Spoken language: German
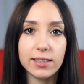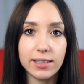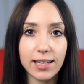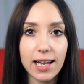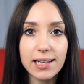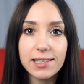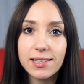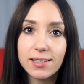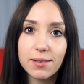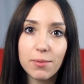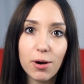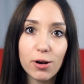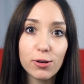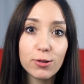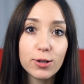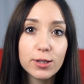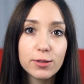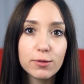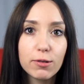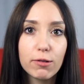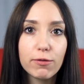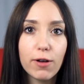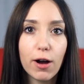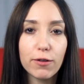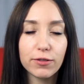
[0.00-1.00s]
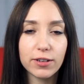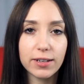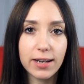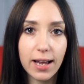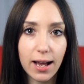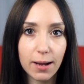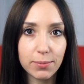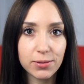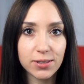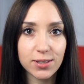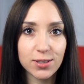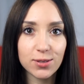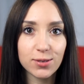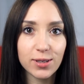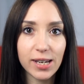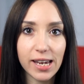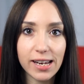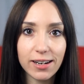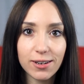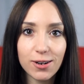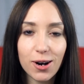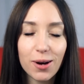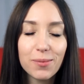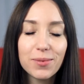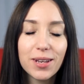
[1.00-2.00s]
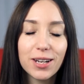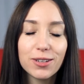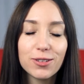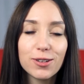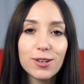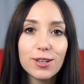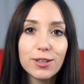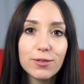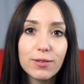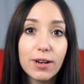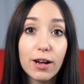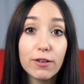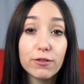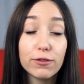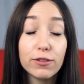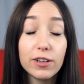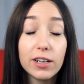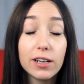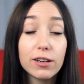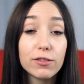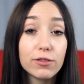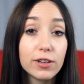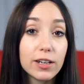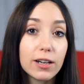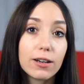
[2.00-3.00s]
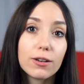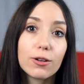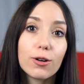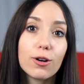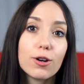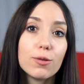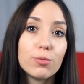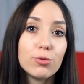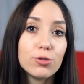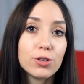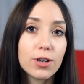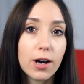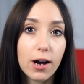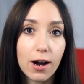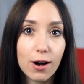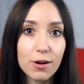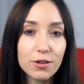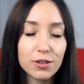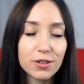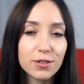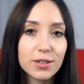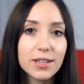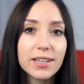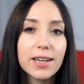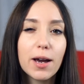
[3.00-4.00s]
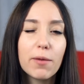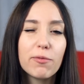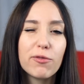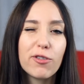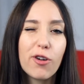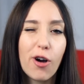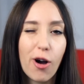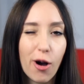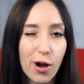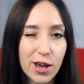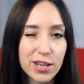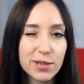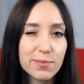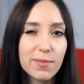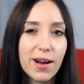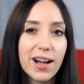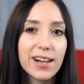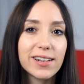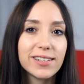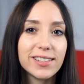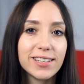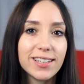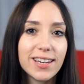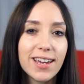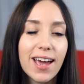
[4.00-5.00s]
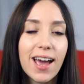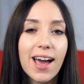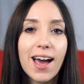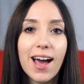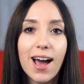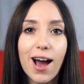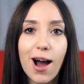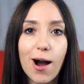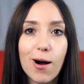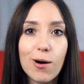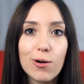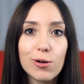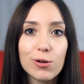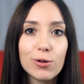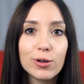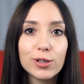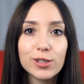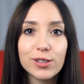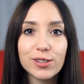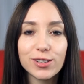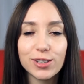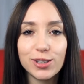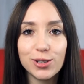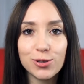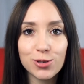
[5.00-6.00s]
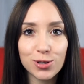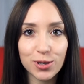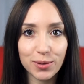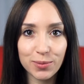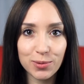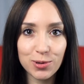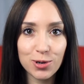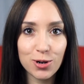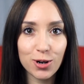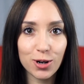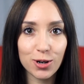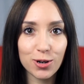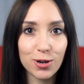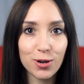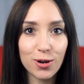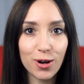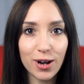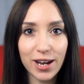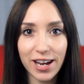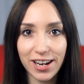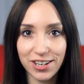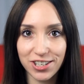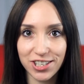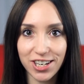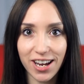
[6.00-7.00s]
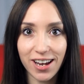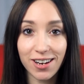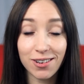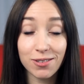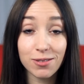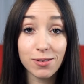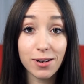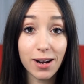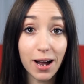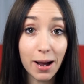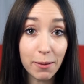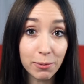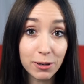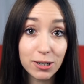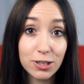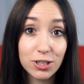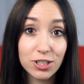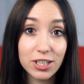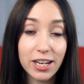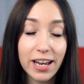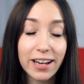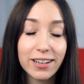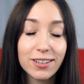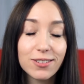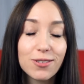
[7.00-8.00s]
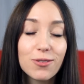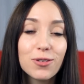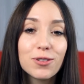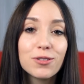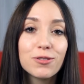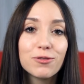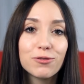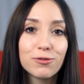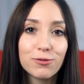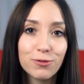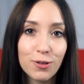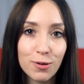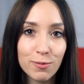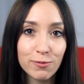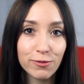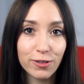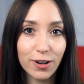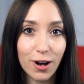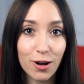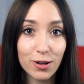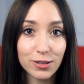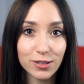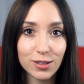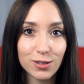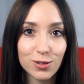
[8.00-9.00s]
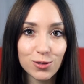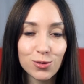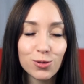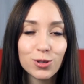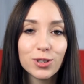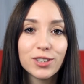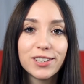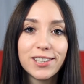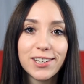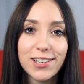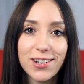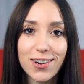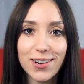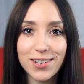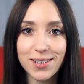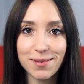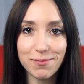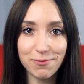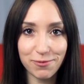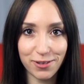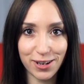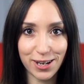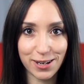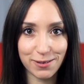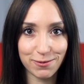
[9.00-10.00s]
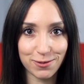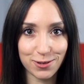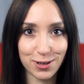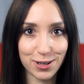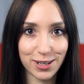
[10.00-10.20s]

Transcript: Jetzt im August, wo wir auf den Herbst zu gehen, kommen natürlich wieder viele, viele neue Bücher raus und ich habe für euch mal die August-Jugendbuch-Neuerscheinungen abgecheckt und fünf rausgesucht, die ich euch empfehlen